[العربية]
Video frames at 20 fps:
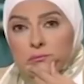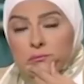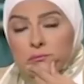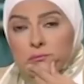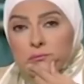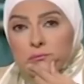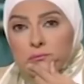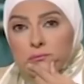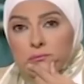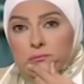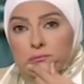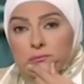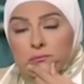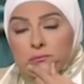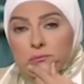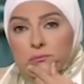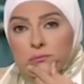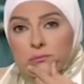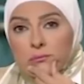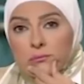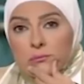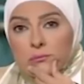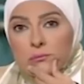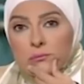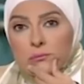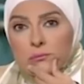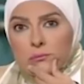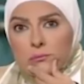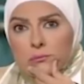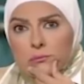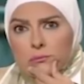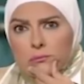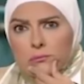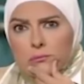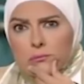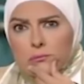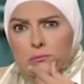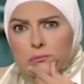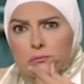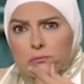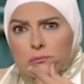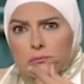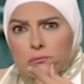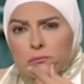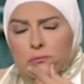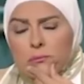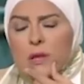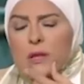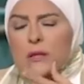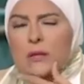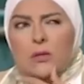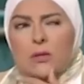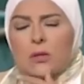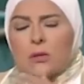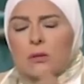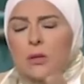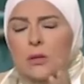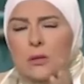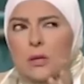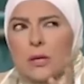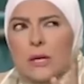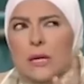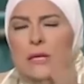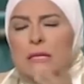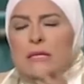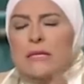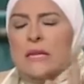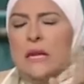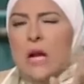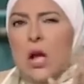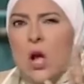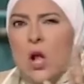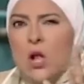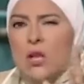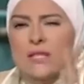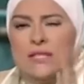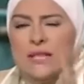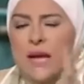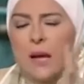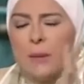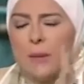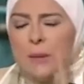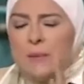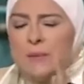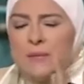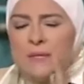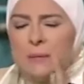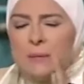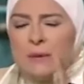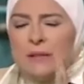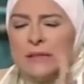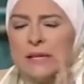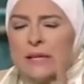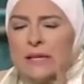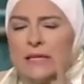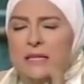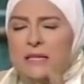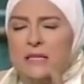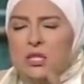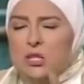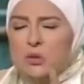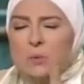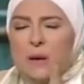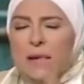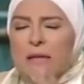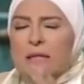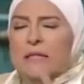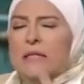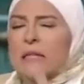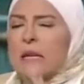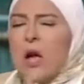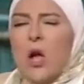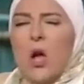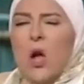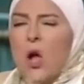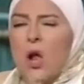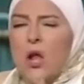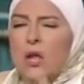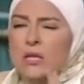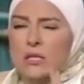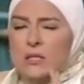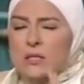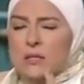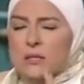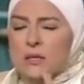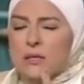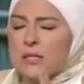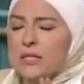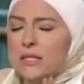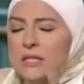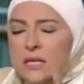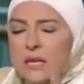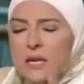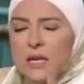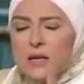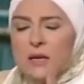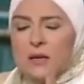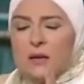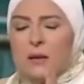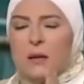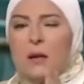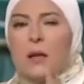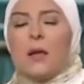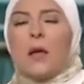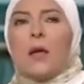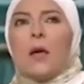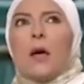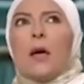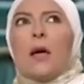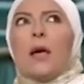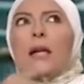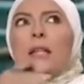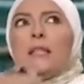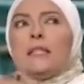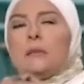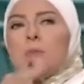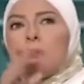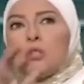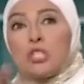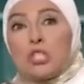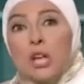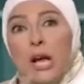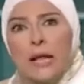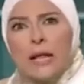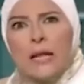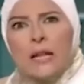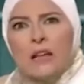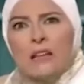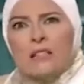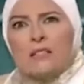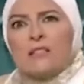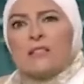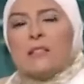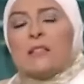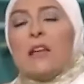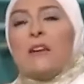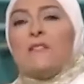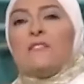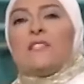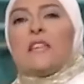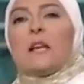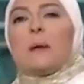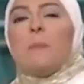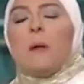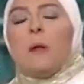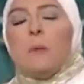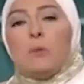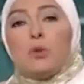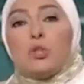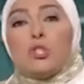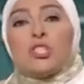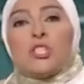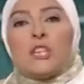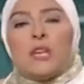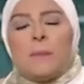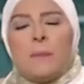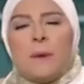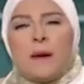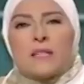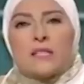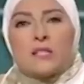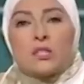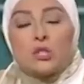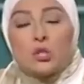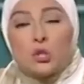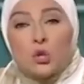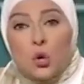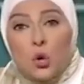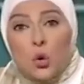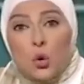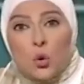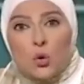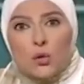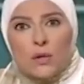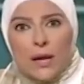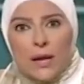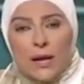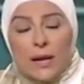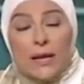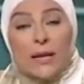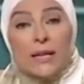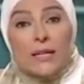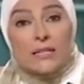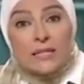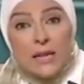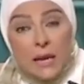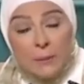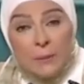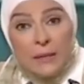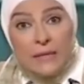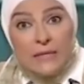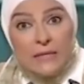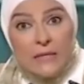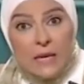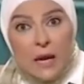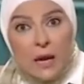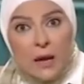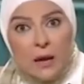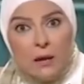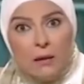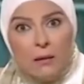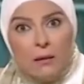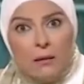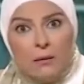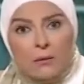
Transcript: ما هو برضه هو كده كمان شال ذنبي زيي هو انا لوحدي انسيه خالص يا حبيبتي ما تركزيش مع انسيه خالص انسيه انت مش شايله نفسك بالمصيبه السوداء اللي انت عملتيها